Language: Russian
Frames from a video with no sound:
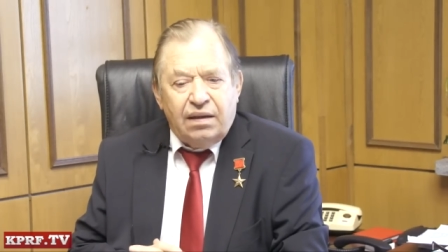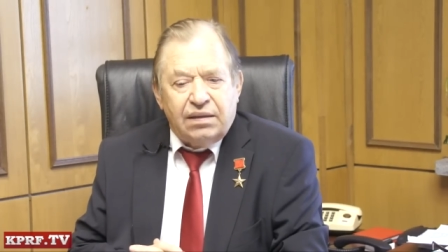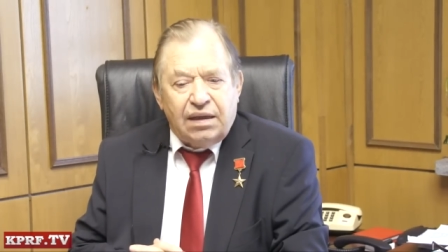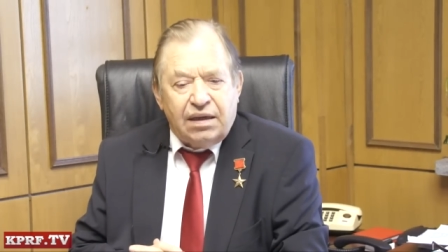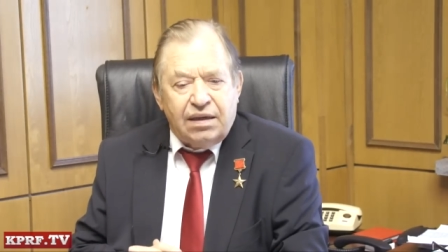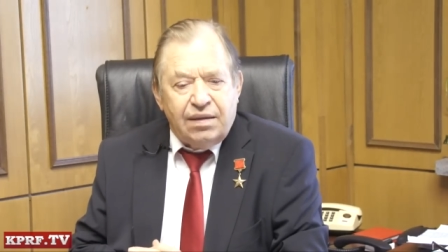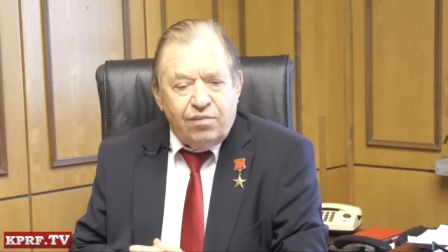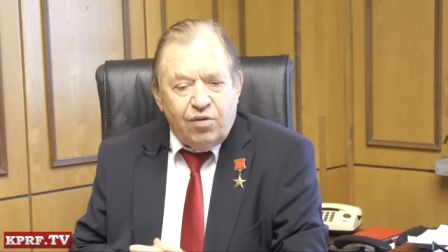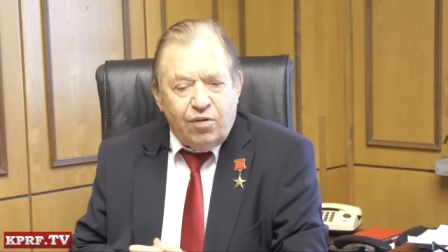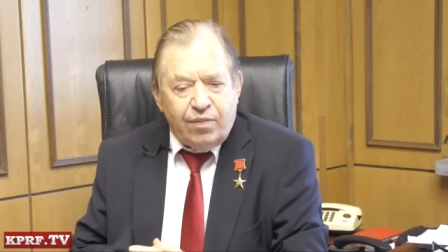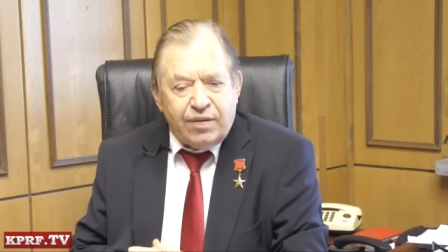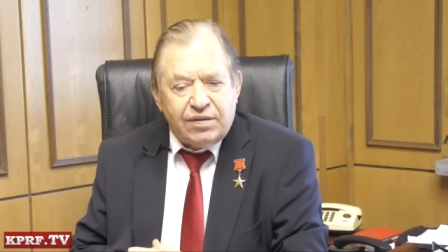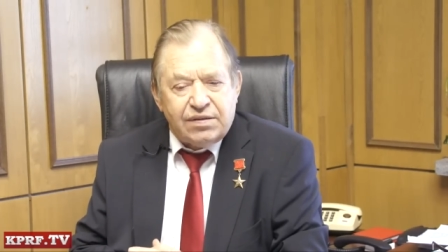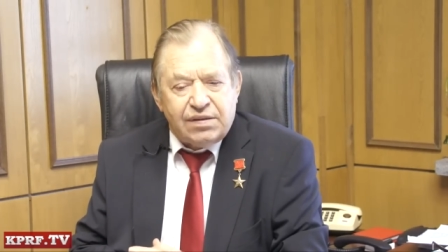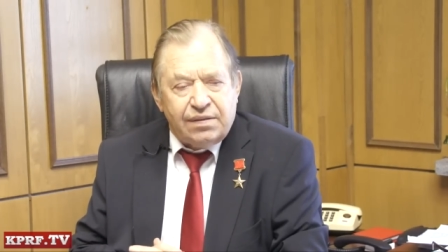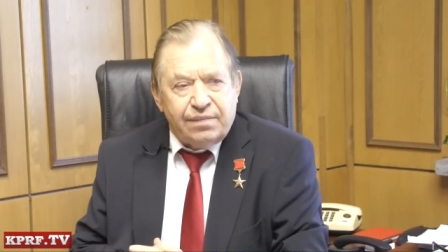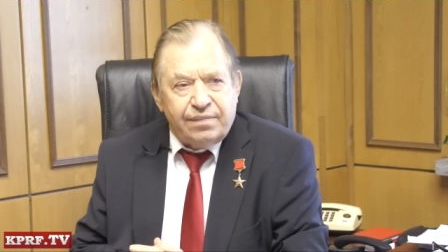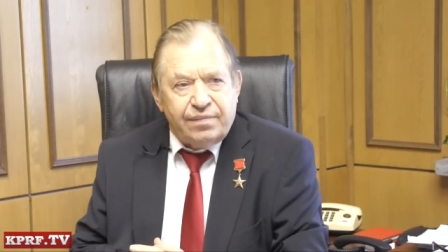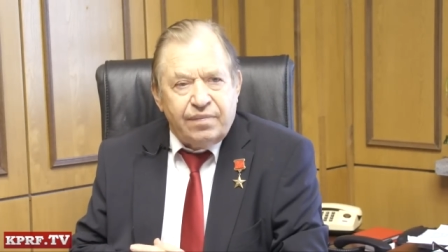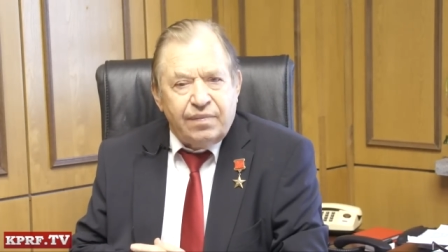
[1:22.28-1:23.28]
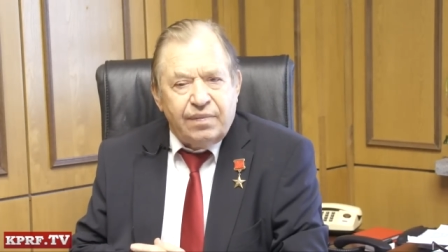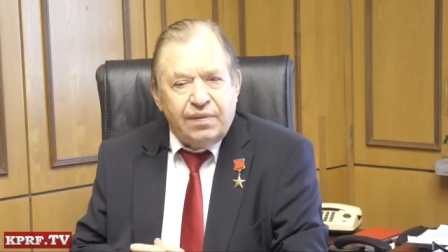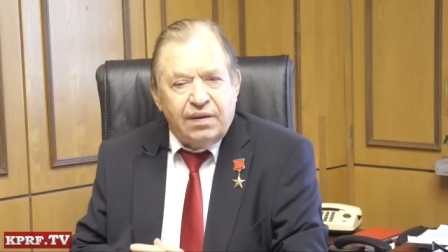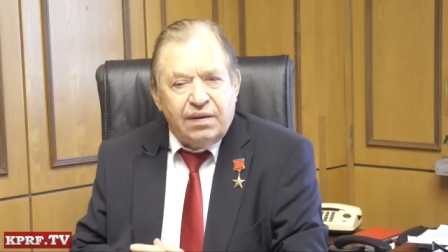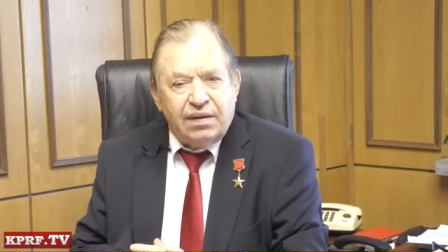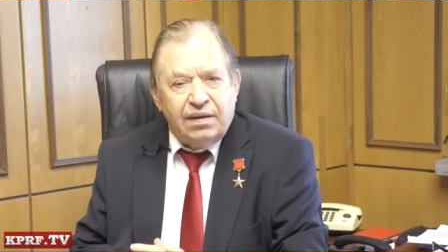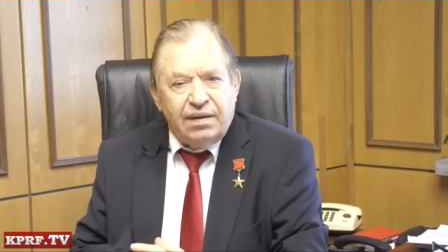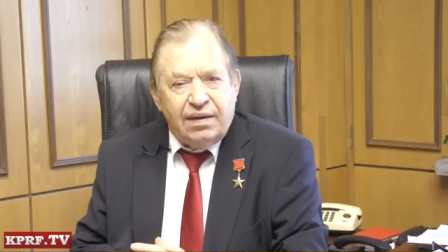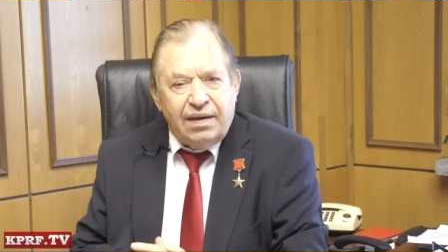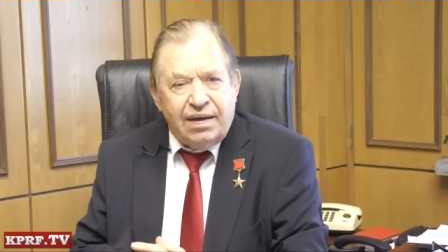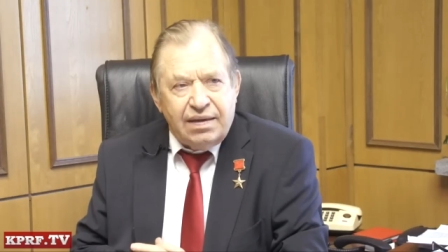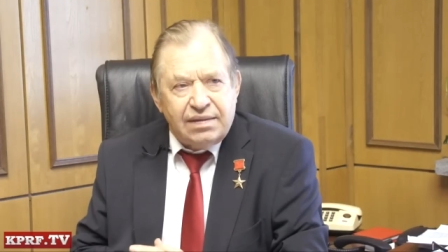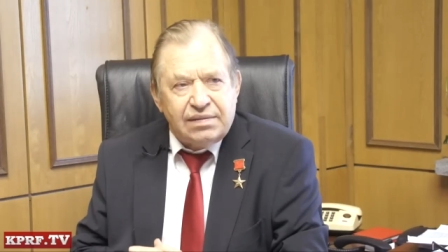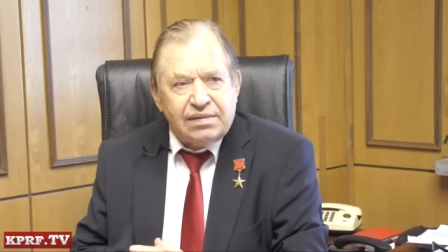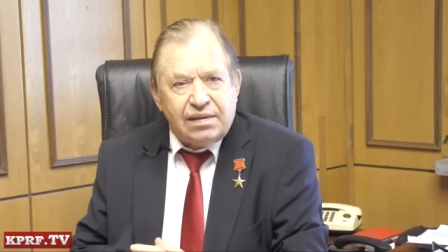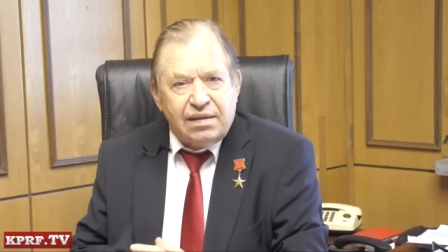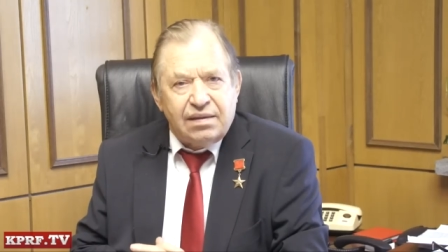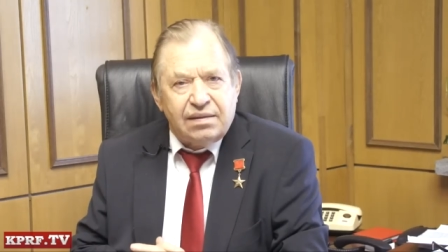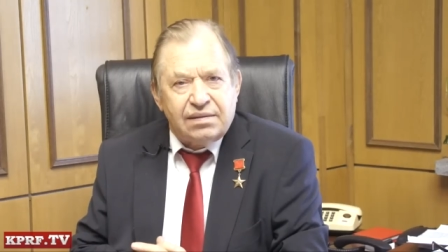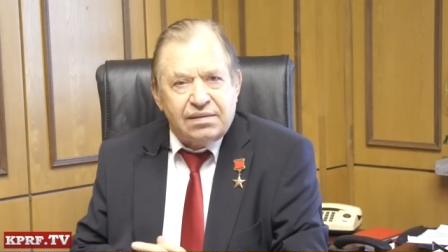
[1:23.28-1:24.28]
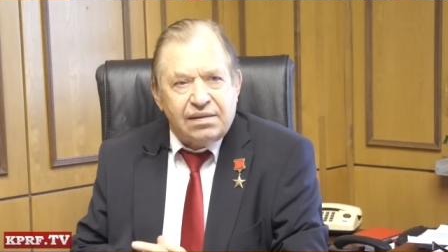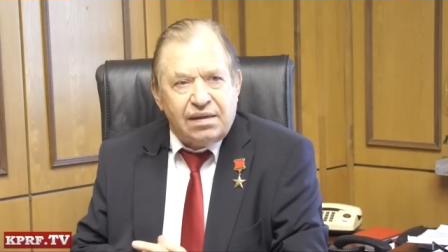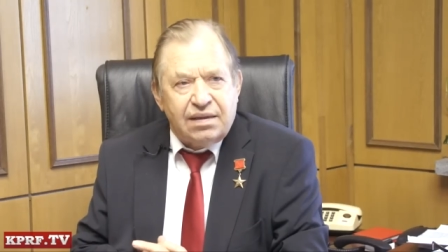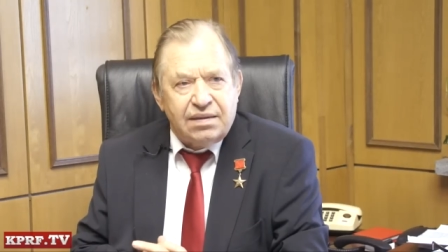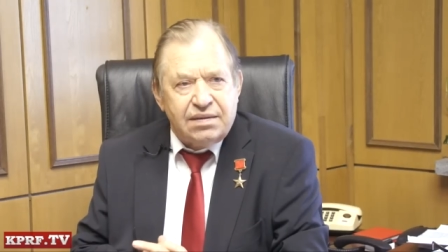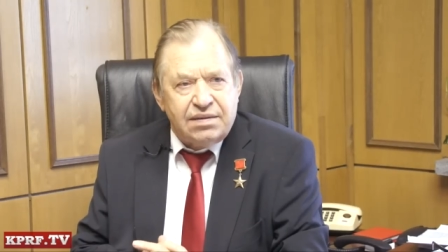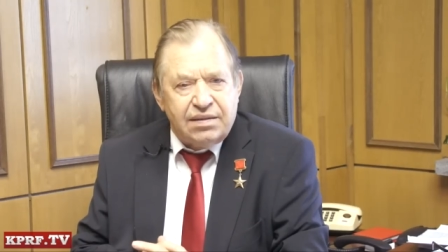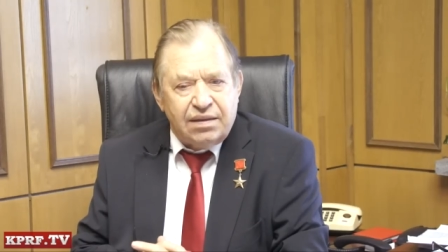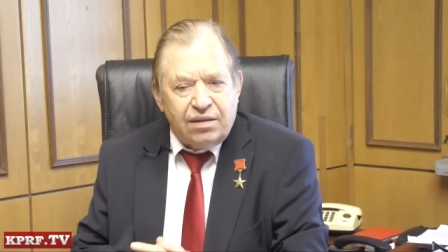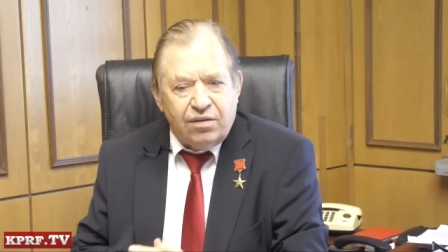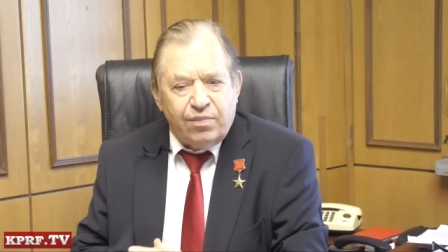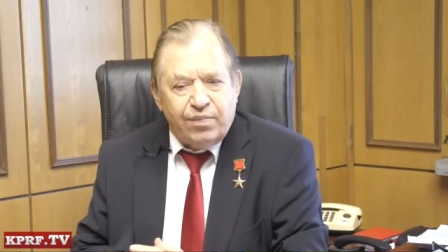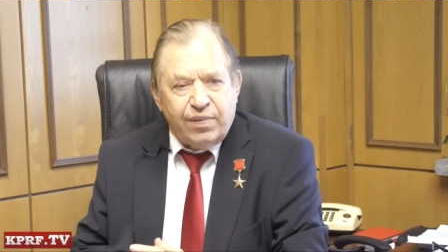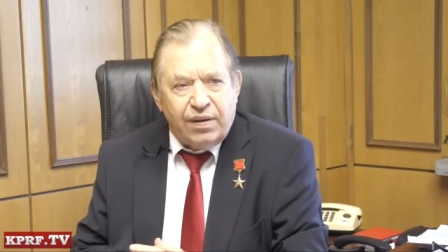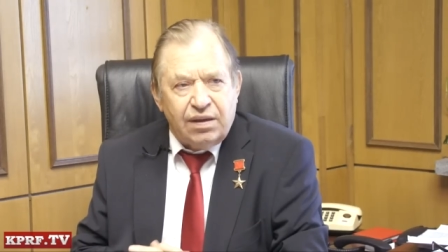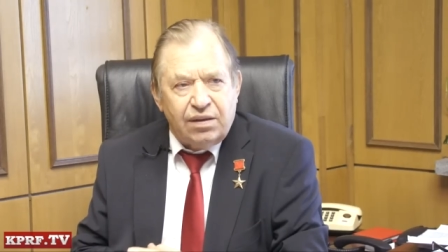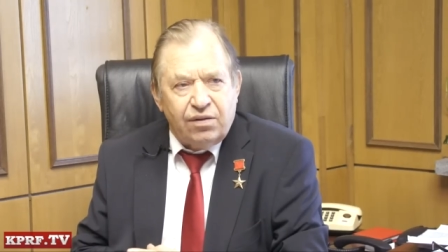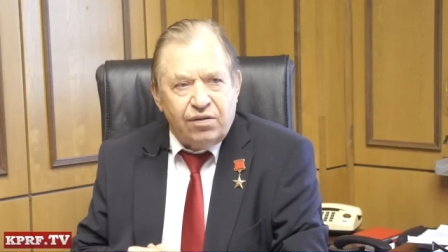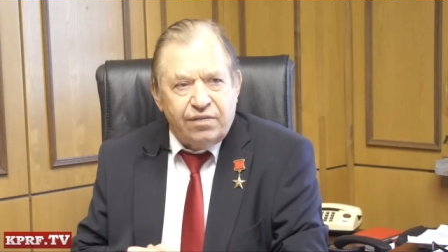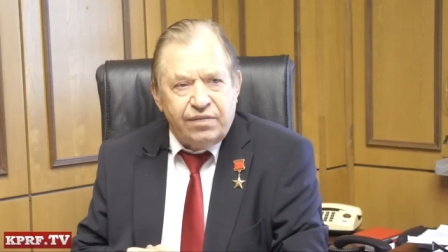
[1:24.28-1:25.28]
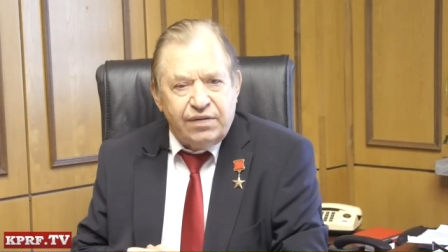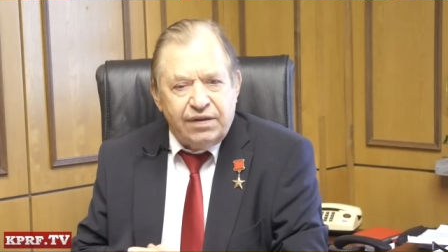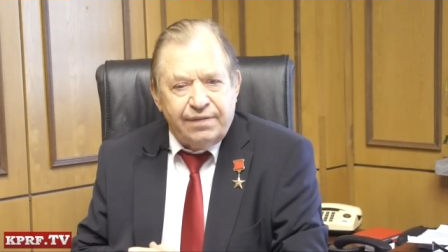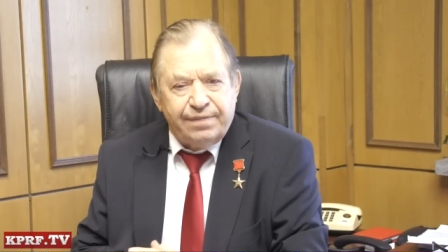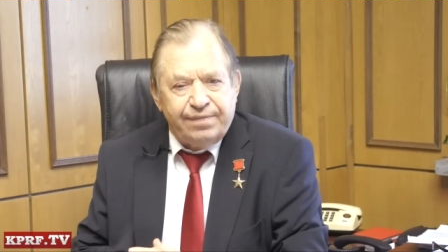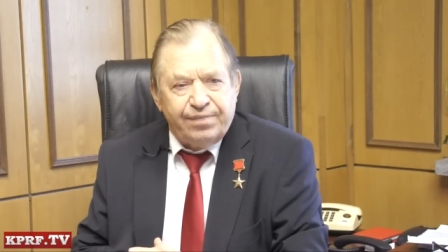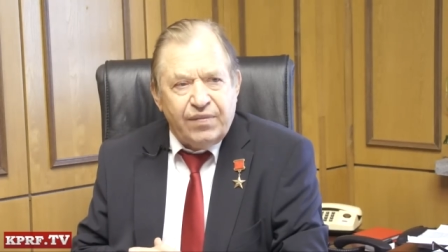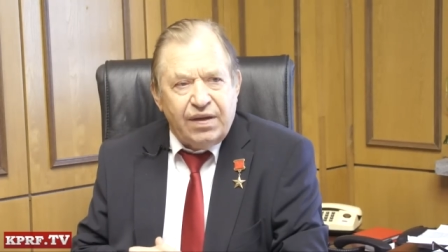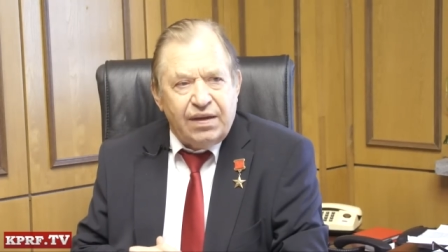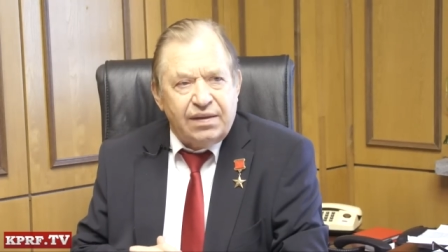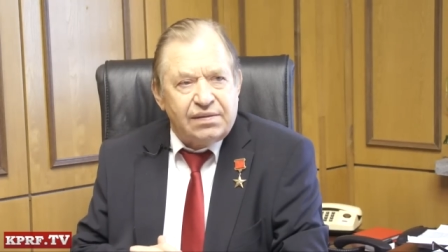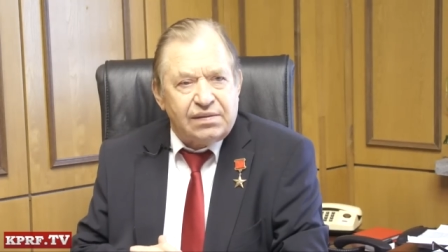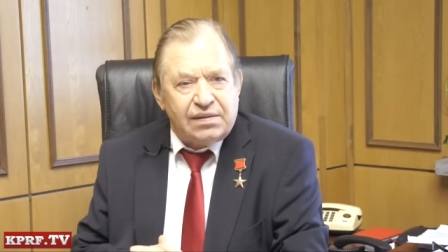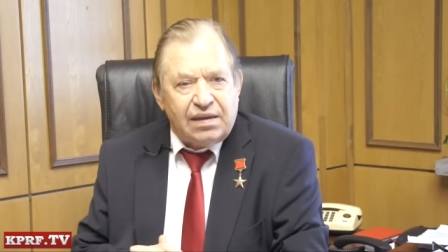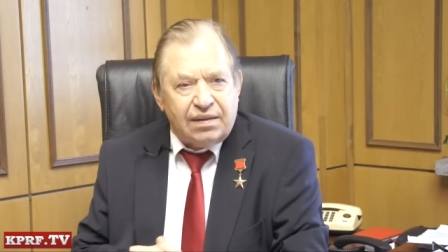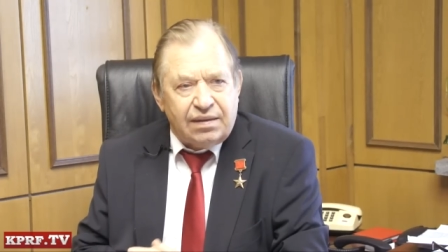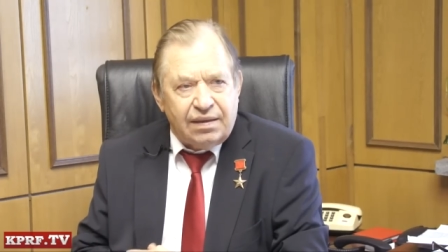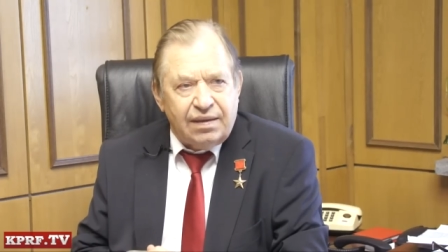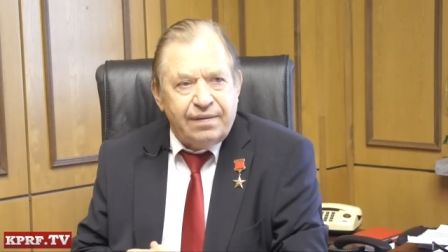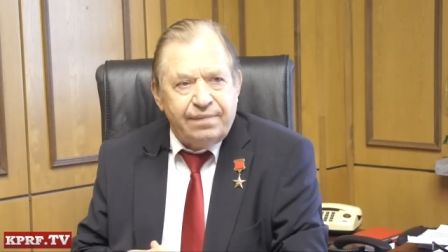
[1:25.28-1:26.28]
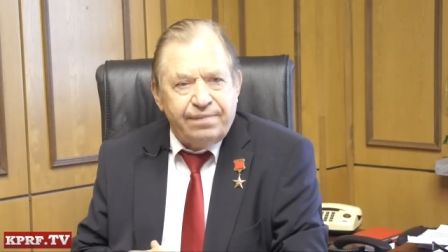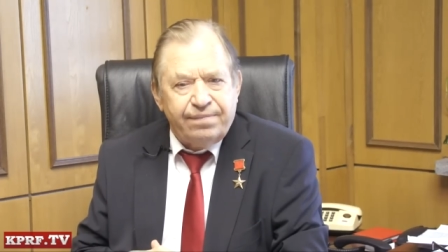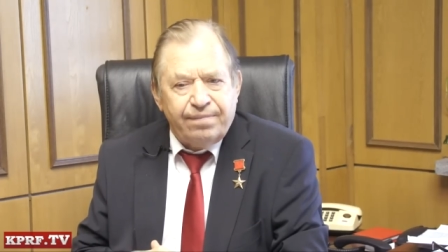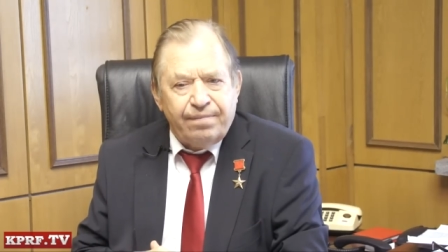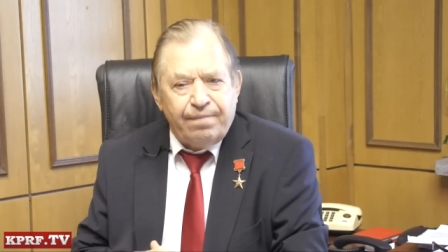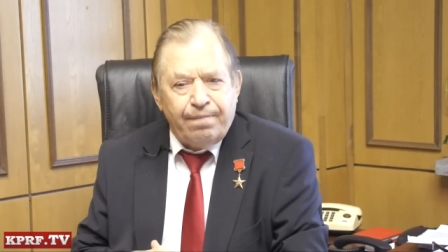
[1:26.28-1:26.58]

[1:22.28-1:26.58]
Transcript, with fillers: Таким образом, резко сокращено поголовье скота,